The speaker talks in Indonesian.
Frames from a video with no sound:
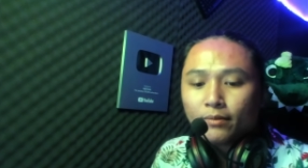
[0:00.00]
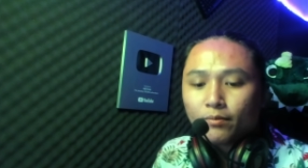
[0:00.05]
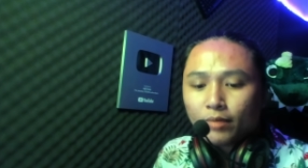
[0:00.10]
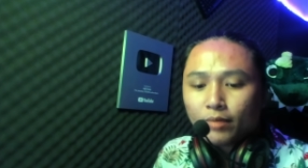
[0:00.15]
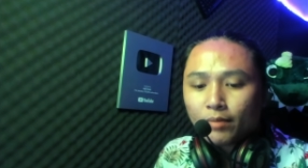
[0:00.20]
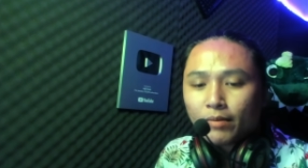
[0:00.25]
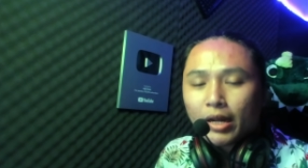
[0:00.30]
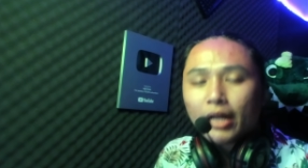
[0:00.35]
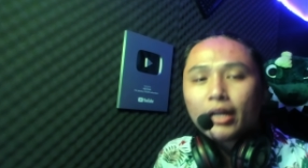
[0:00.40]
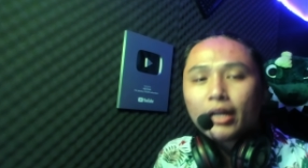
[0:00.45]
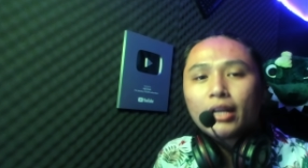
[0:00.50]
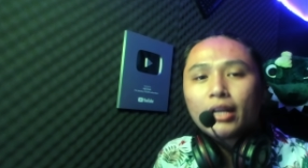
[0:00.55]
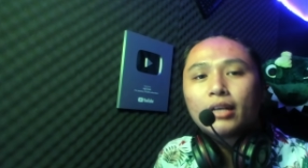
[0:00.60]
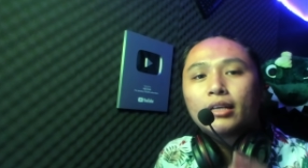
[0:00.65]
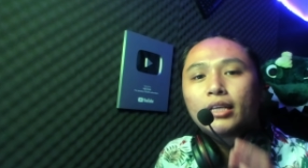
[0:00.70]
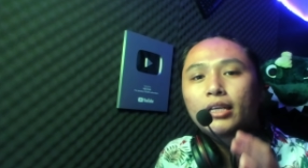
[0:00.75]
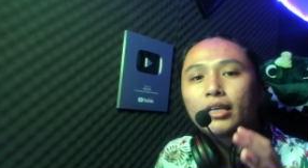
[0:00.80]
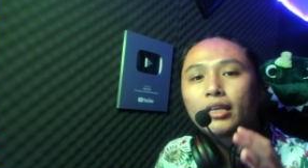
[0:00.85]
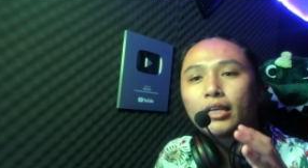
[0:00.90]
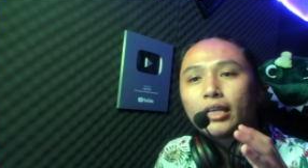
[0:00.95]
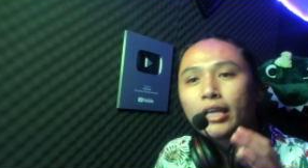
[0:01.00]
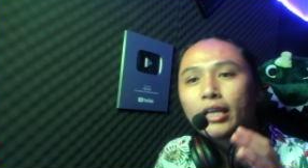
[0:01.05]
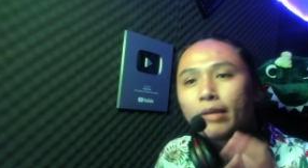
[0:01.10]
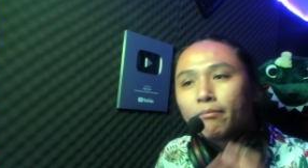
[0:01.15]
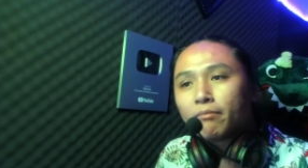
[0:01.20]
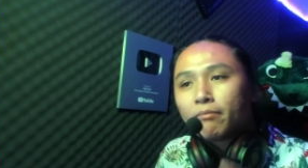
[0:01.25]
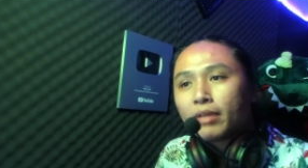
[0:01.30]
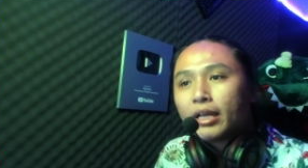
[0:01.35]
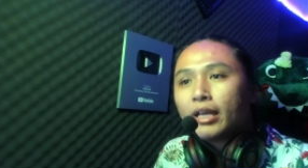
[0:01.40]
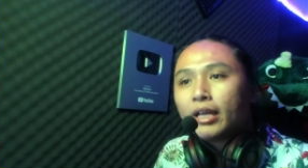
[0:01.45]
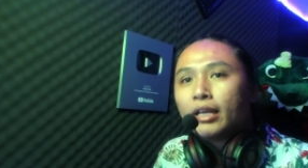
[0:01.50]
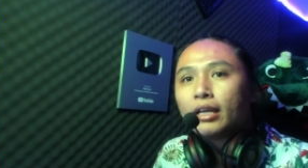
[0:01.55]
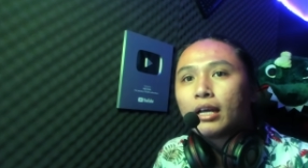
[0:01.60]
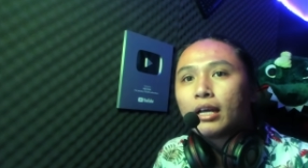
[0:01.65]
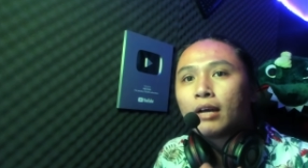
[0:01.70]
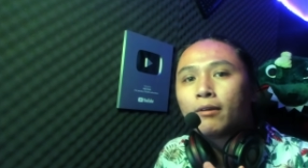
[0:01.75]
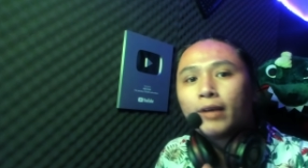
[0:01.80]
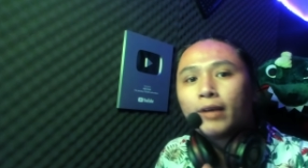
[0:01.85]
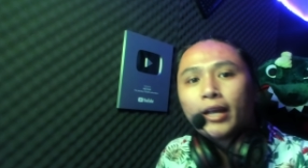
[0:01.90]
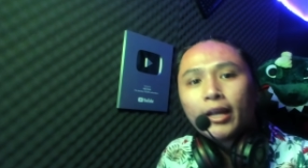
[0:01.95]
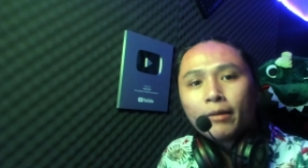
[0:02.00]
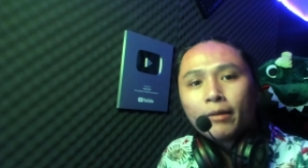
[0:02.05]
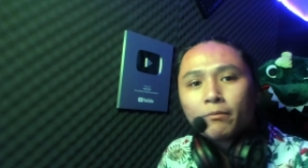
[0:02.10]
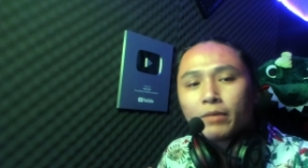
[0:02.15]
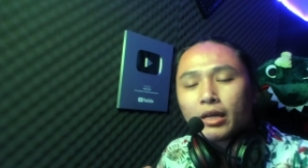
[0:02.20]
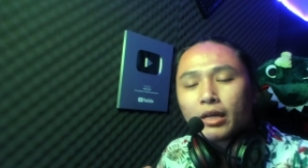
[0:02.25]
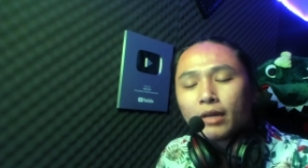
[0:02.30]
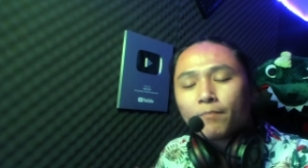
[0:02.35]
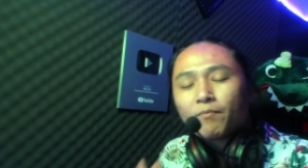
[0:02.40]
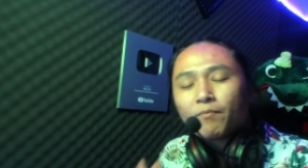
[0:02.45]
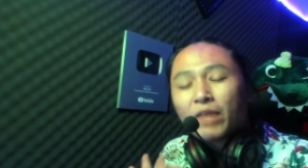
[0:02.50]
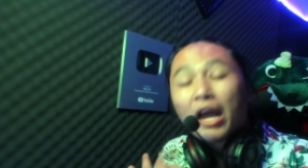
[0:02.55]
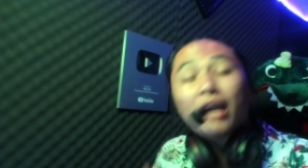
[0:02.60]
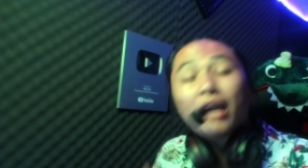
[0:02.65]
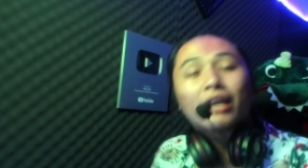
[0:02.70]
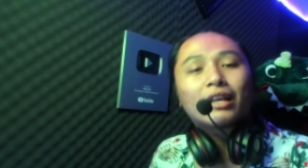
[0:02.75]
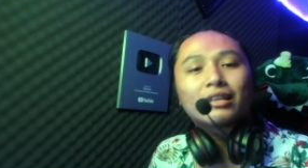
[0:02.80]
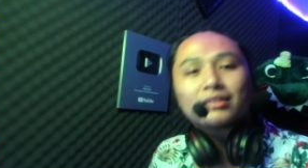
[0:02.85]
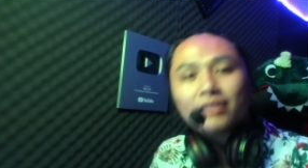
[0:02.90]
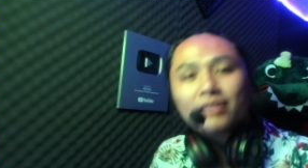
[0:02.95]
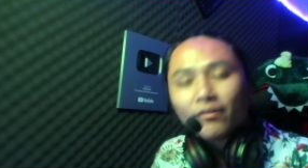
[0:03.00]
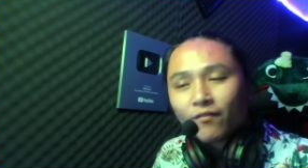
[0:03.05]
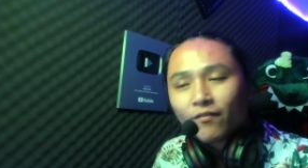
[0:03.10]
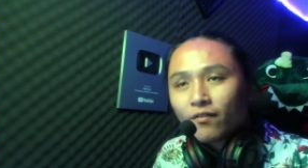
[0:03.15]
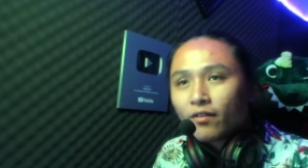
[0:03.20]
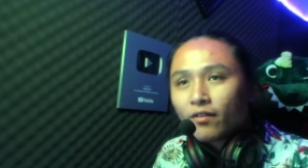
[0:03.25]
Permainan gameplay AWM yang agresif.